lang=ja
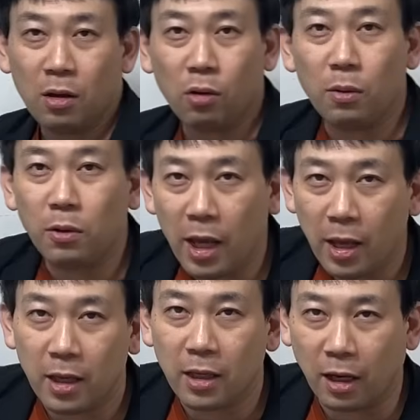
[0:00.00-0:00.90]
これも
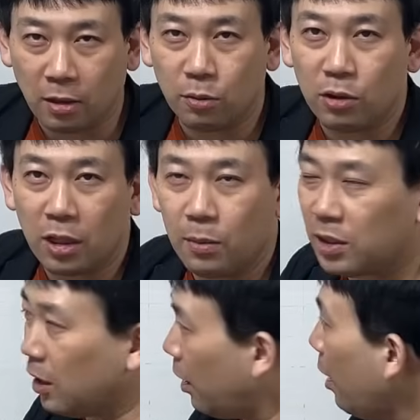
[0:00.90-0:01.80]
ね、約分できま
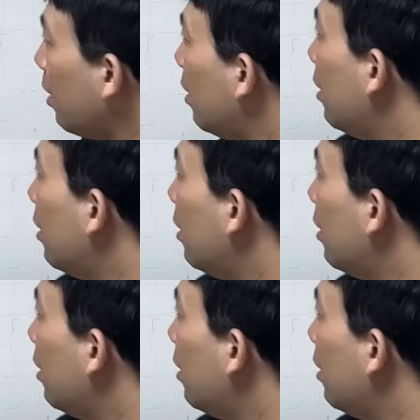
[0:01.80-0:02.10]
せんね。